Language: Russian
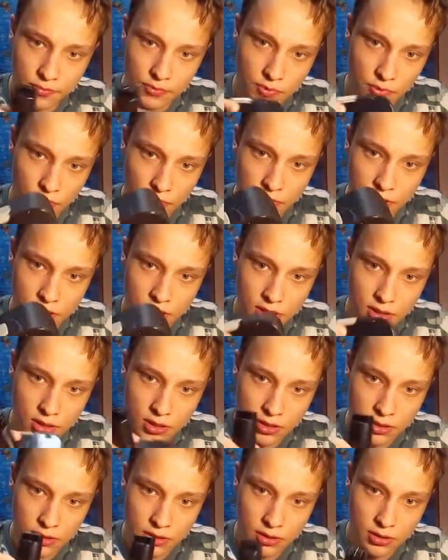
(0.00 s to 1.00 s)
случилось.
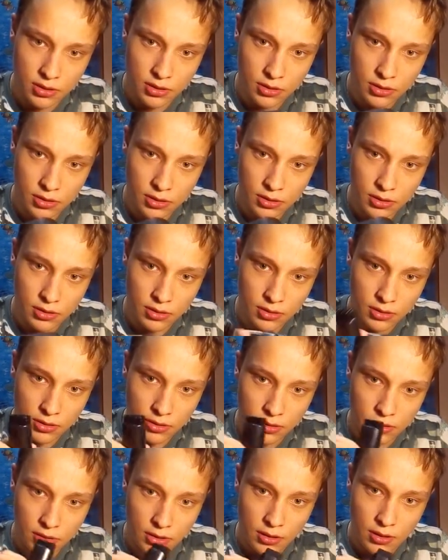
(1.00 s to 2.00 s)

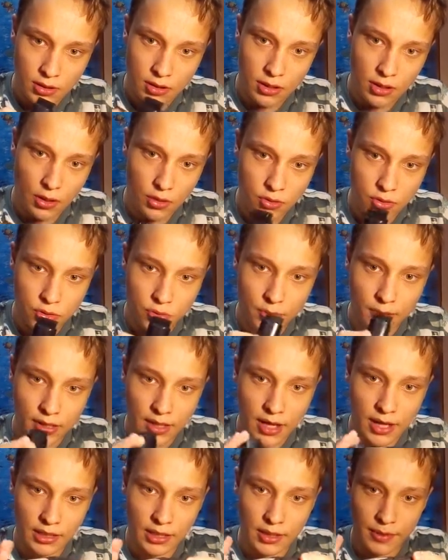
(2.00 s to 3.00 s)
Короче, у
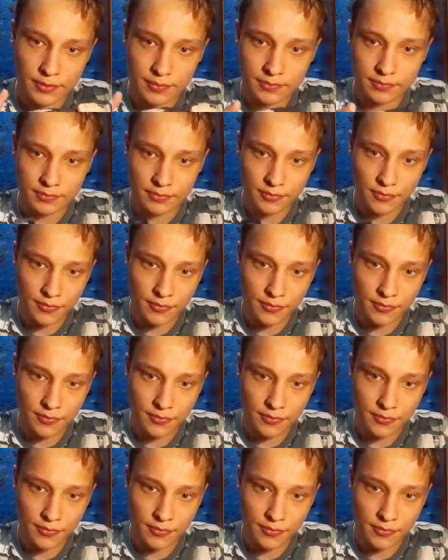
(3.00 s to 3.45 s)
меня там